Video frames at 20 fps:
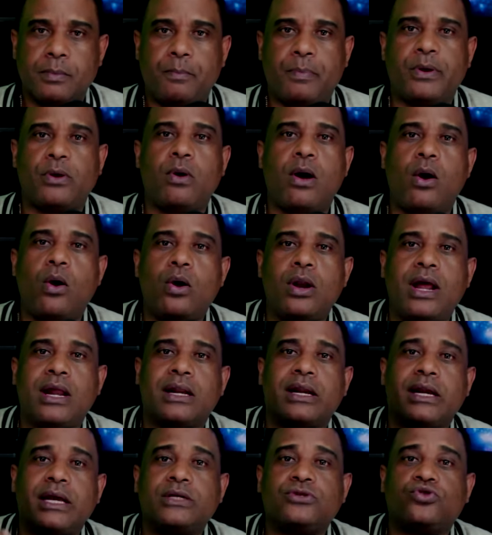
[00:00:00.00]
Pero ahora
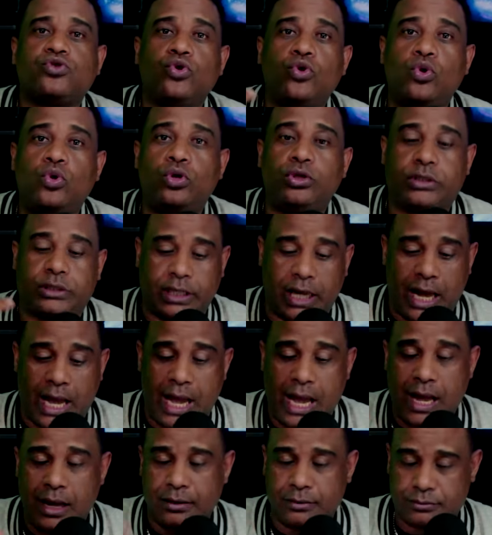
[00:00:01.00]

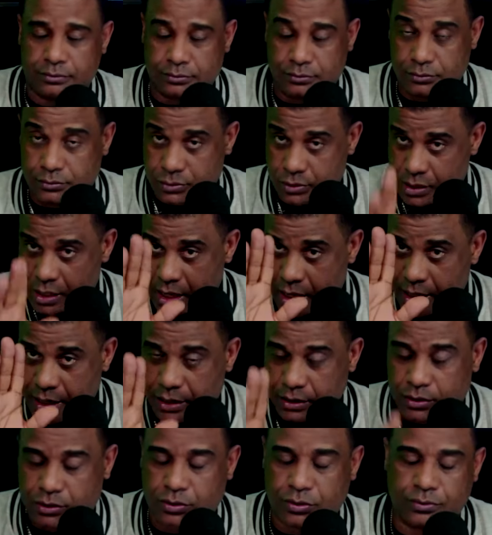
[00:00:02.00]
resulta, oigan
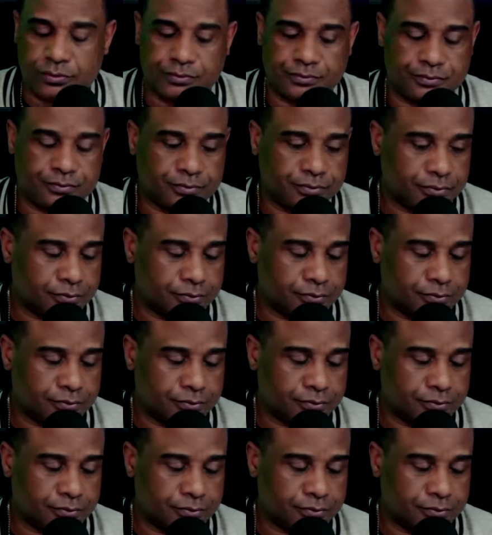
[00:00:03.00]
esto,